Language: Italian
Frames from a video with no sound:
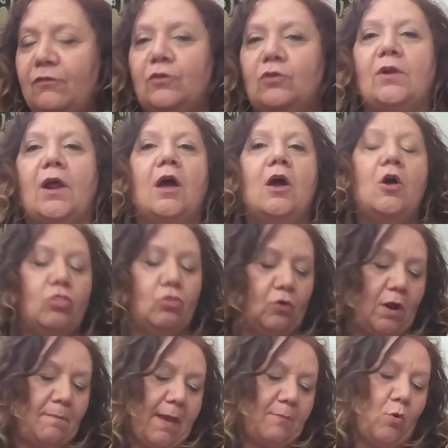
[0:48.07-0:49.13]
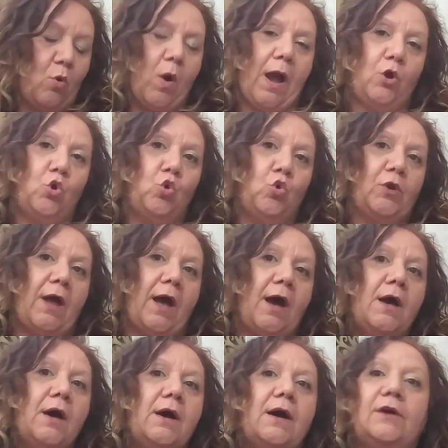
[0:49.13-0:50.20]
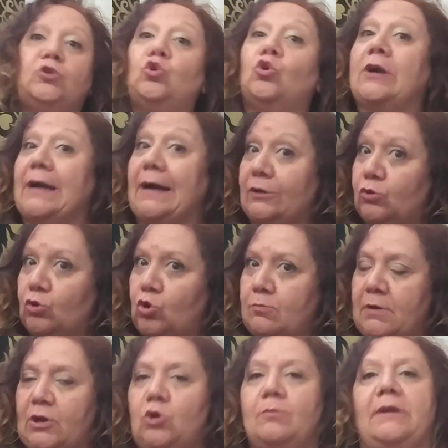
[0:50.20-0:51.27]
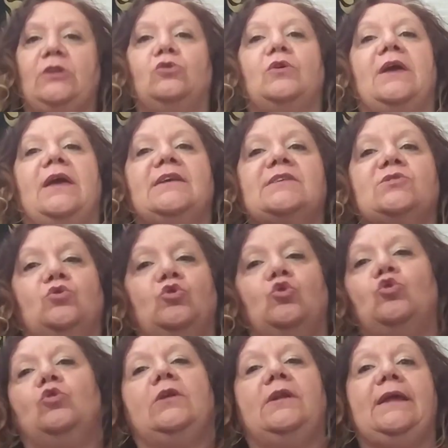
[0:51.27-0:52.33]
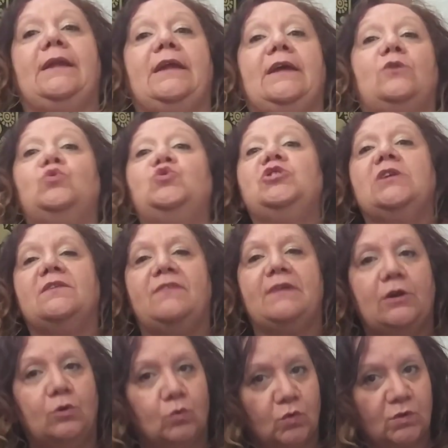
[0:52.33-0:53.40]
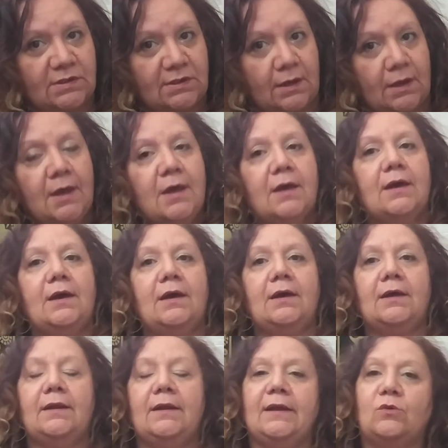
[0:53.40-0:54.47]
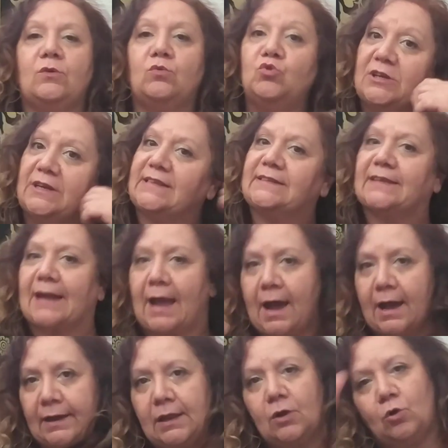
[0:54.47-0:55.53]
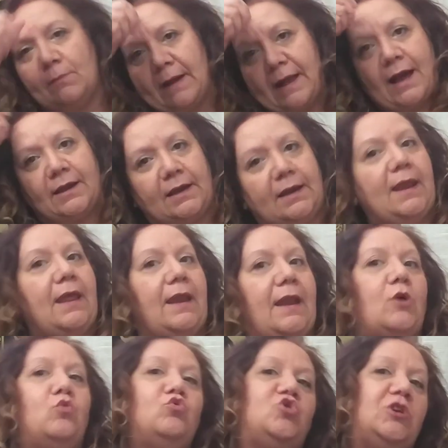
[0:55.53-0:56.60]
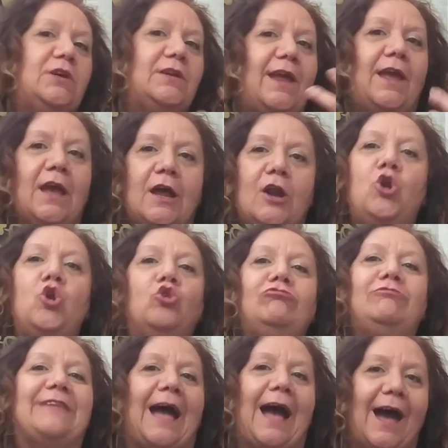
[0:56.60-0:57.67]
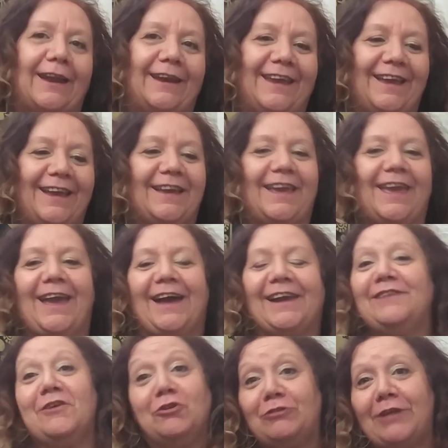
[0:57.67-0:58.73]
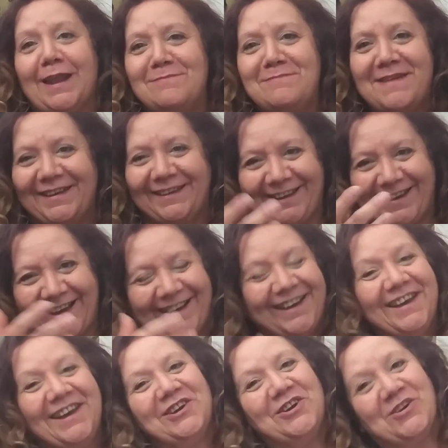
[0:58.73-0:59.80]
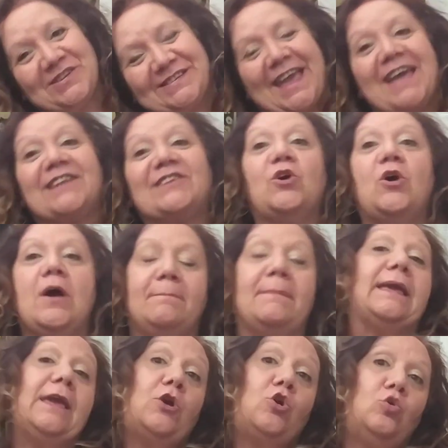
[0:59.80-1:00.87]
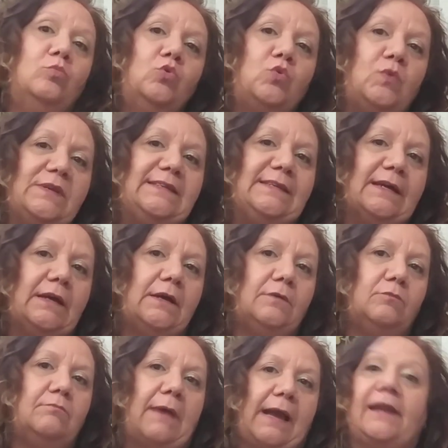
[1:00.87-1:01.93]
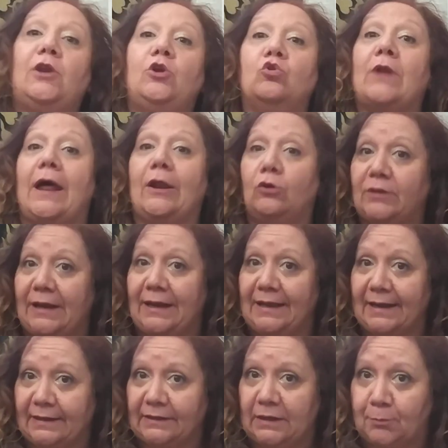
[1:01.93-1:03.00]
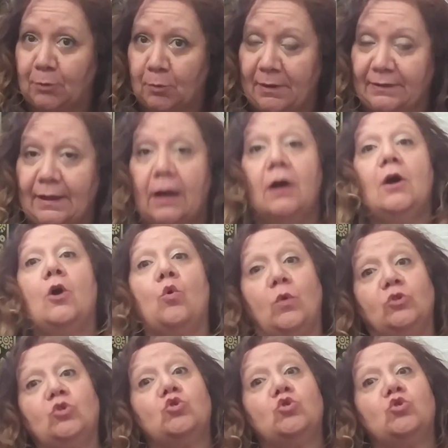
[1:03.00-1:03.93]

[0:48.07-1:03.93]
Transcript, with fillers: finora non avete abbiamo ancora eh, toccato come argomento che sono le, le cugine velenose, eh, le cugine strane o magari le, le, cugine lontane che arrivano dall'America, no scherzo, ma che comunque sia magari non hanno delle grandi proprietà. Quando